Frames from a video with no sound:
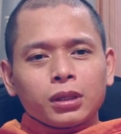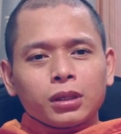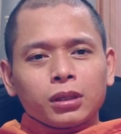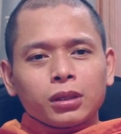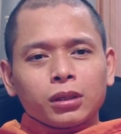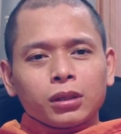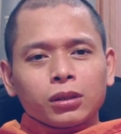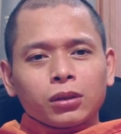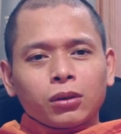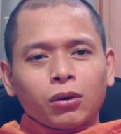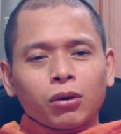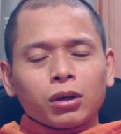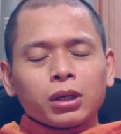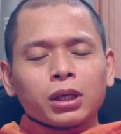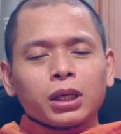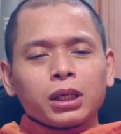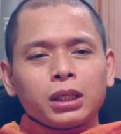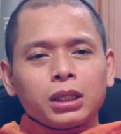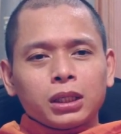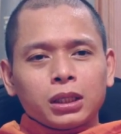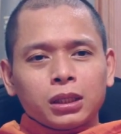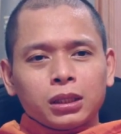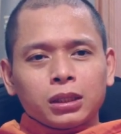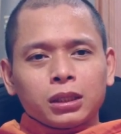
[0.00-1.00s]
có
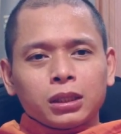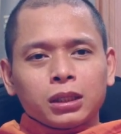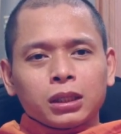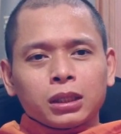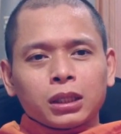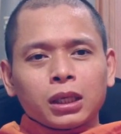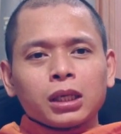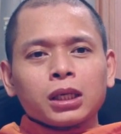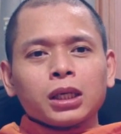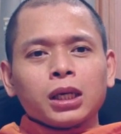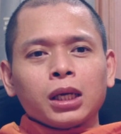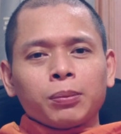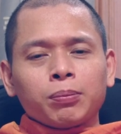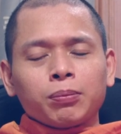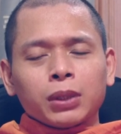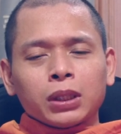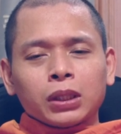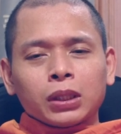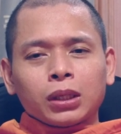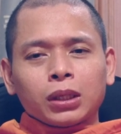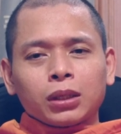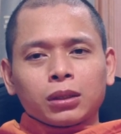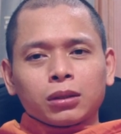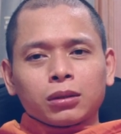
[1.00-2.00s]
khi cái nghiệp
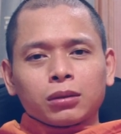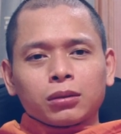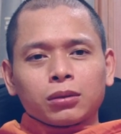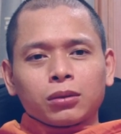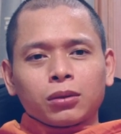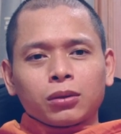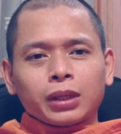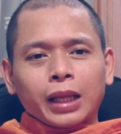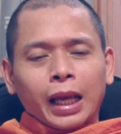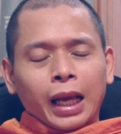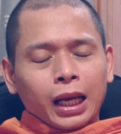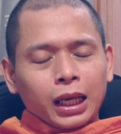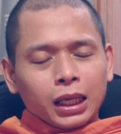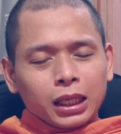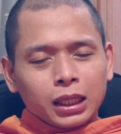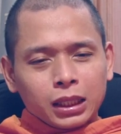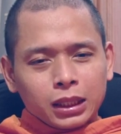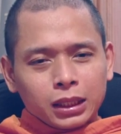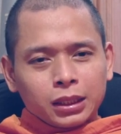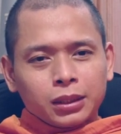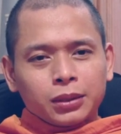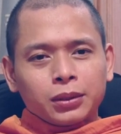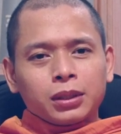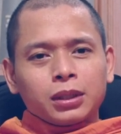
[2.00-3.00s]
mình nó nó nặng
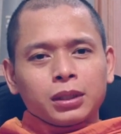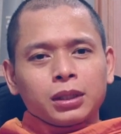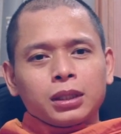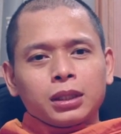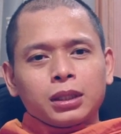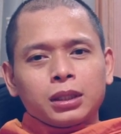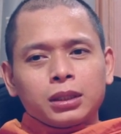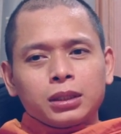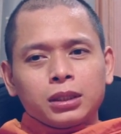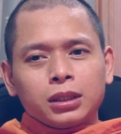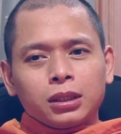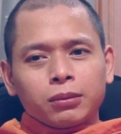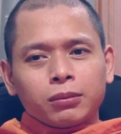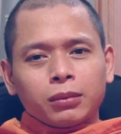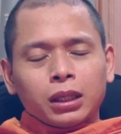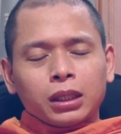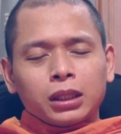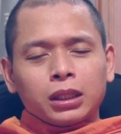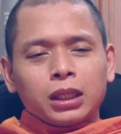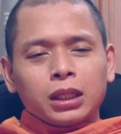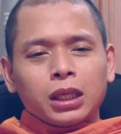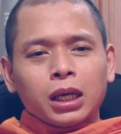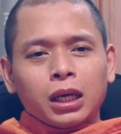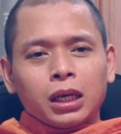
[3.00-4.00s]
hơn nhưng mà
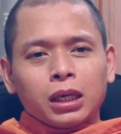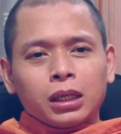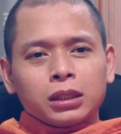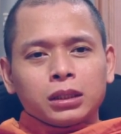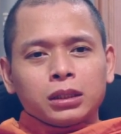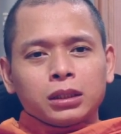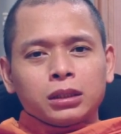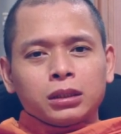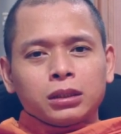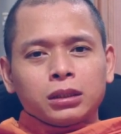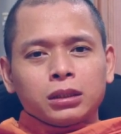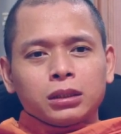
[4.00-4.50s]
nhờ